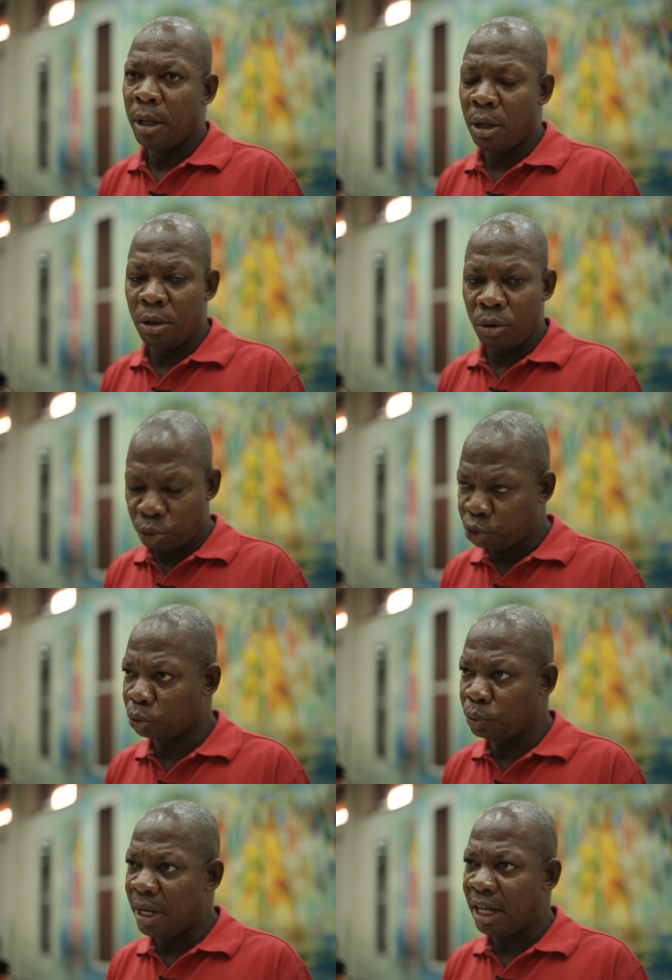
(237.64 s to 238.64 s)
Euh,
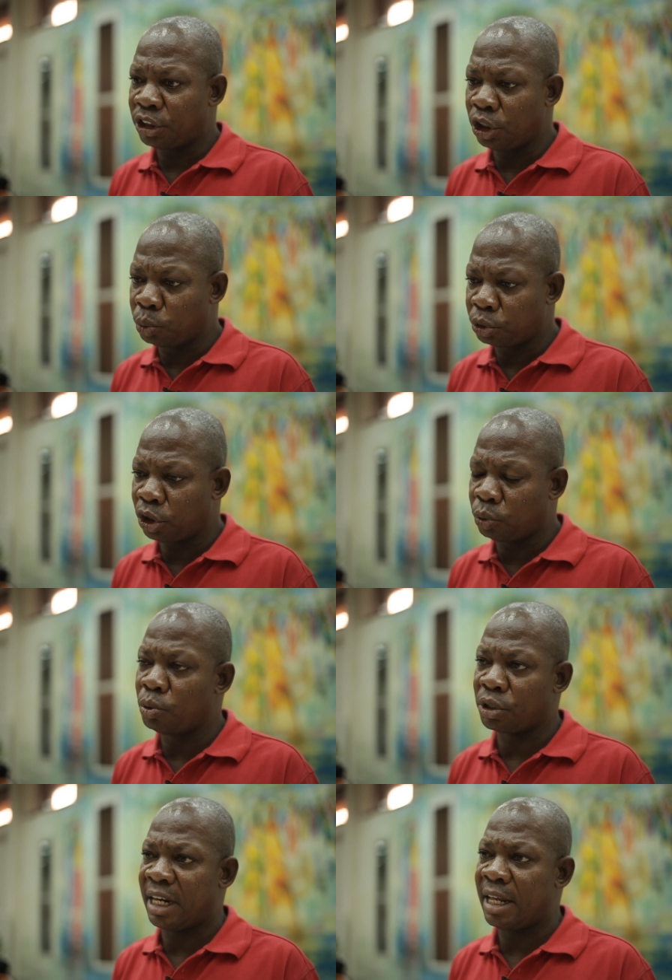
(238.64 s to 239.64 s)
aujourd'hui, là, j'ai touché tout
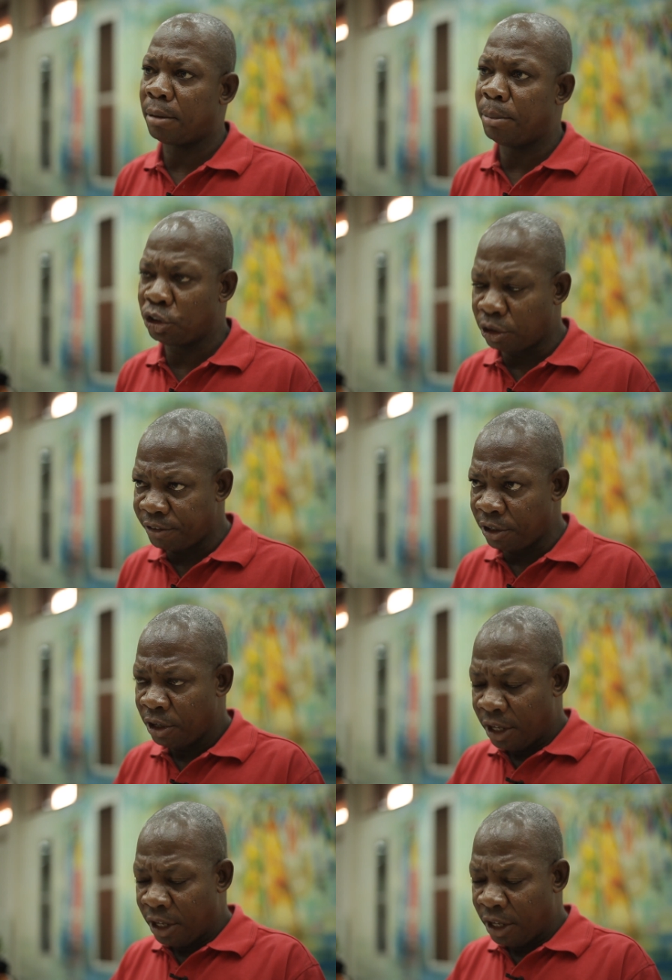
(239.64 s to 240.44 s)
le salaire, mais je vais